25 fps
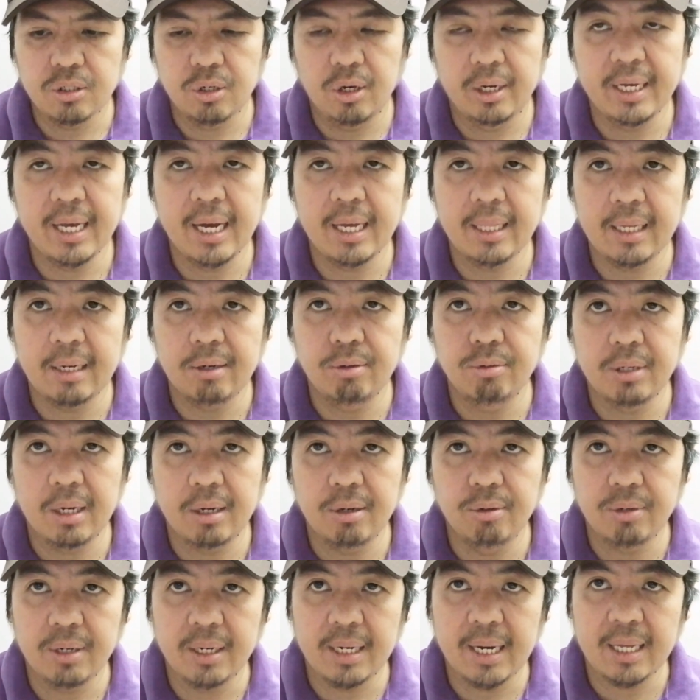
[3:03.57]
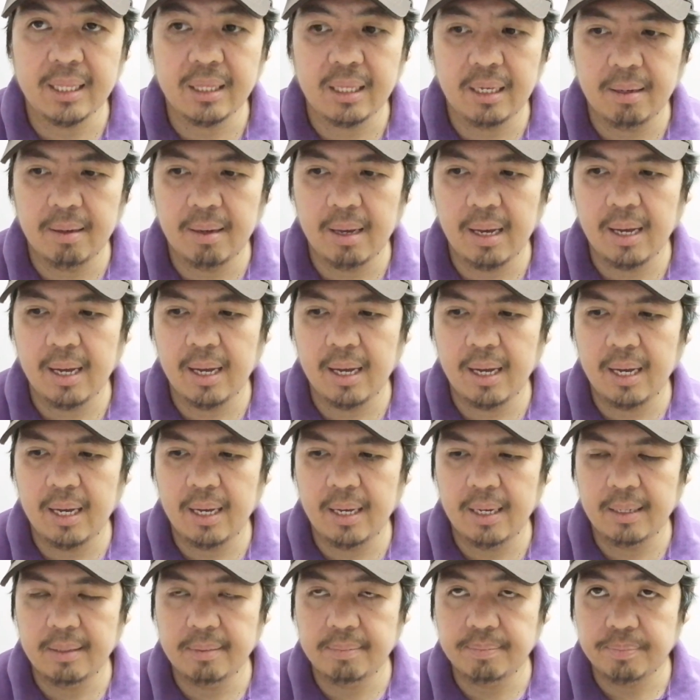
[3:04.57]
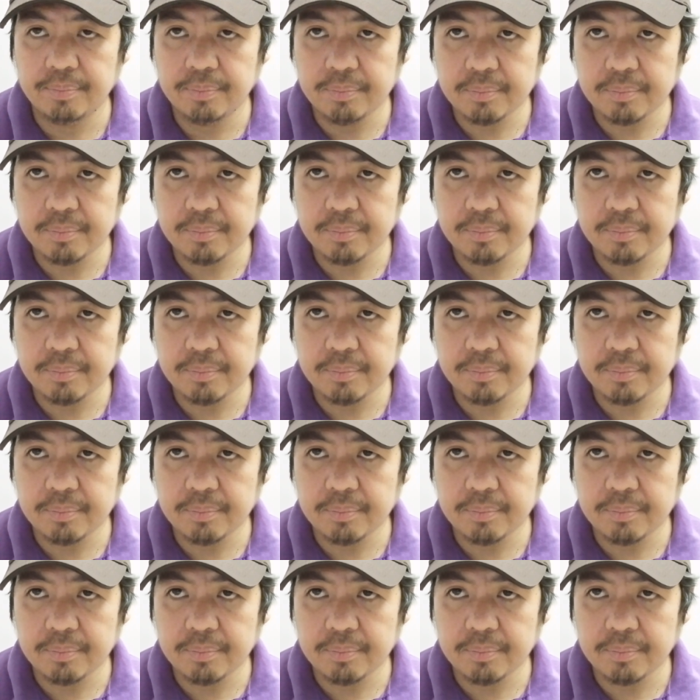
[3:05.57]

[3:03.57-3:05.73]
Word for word: So ayan, ang unang-una nating uh,